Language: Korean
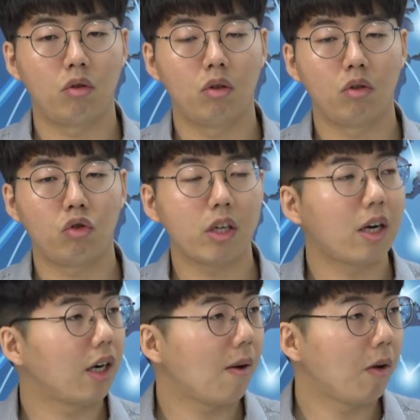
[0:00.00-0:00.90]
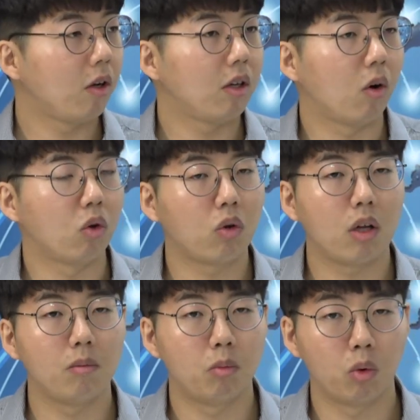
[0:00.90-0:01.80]
투자를 하면은
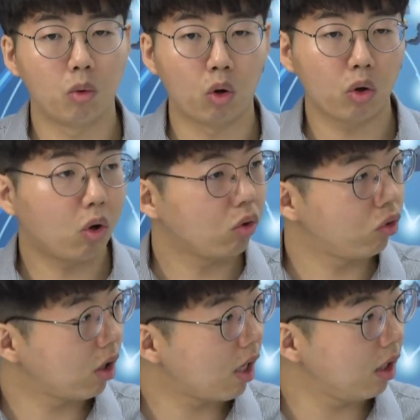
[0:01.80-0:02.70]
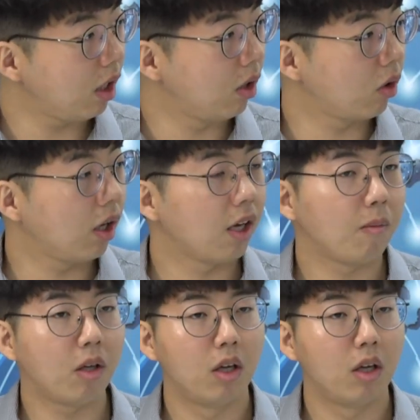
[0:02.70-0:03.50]
어떤 거 투자하니 이렇게 얘기하면.